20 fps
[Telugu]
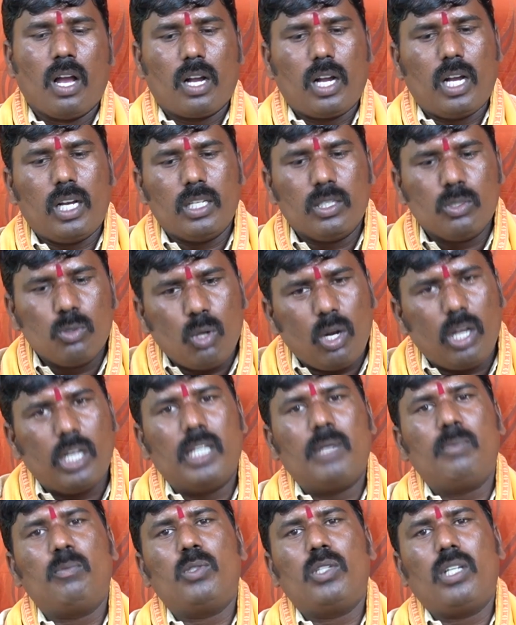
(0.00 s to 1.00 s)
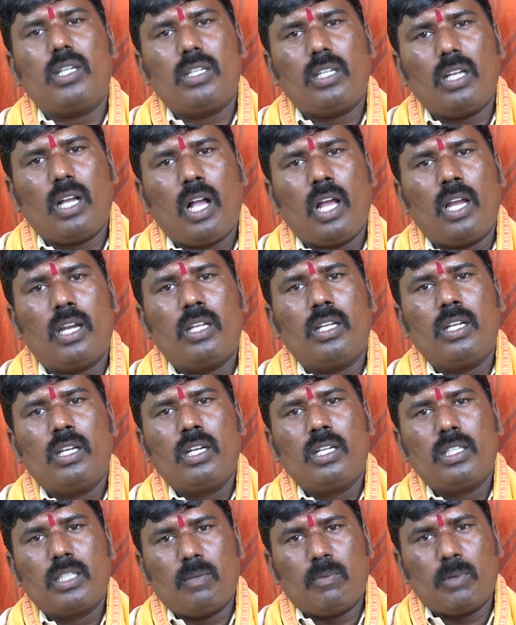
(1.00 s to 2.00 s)
కానీ ఇందులో ఏముందంటే కానీ
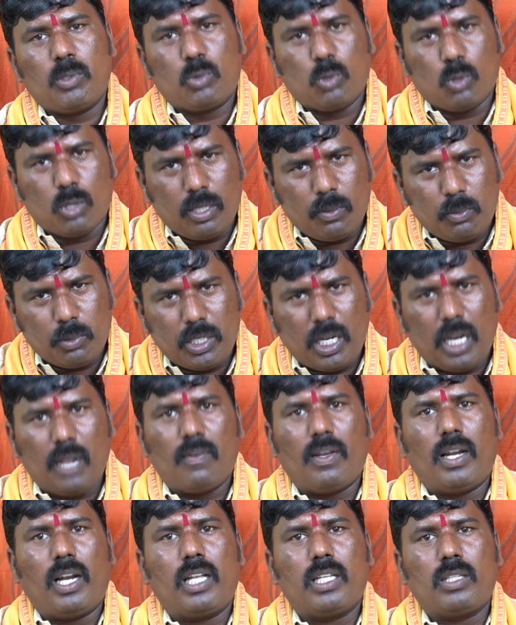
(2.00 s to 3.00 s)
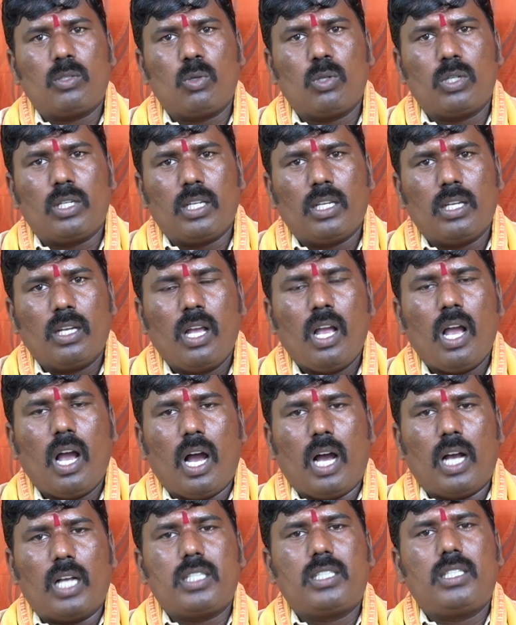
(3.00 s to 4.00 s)
తమ తోడపుట్టిన వాళ్ళతోటి
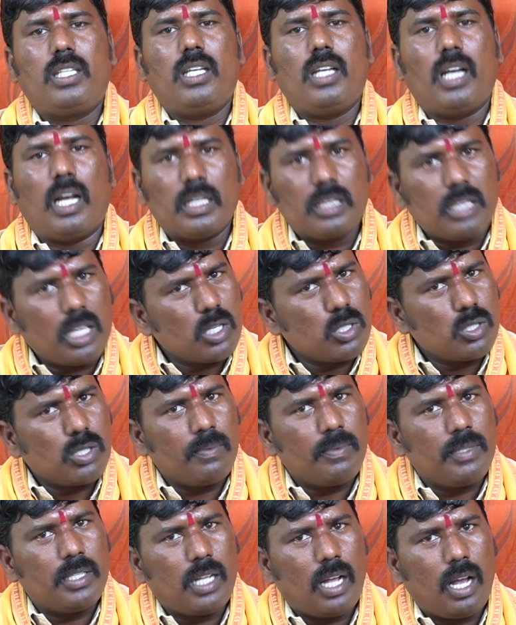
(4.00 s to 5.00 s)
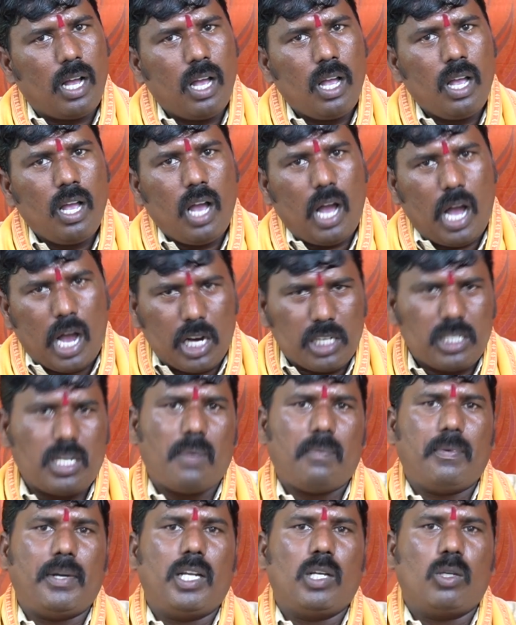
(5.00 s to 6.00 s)
ఆస్తి అంతస్తు మీద
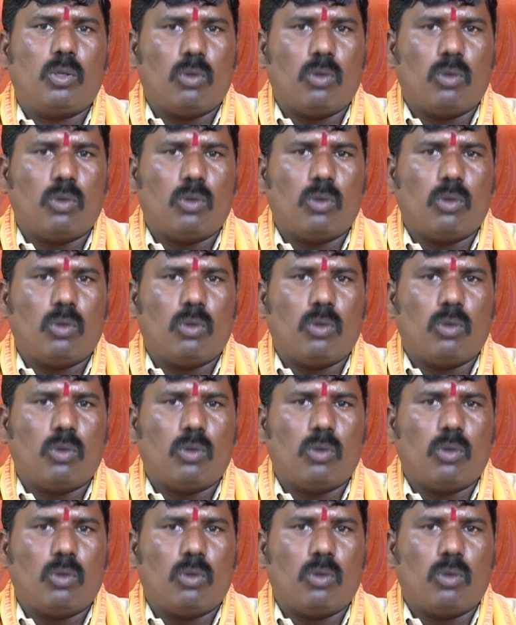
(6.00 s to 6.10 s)
ఆశపడి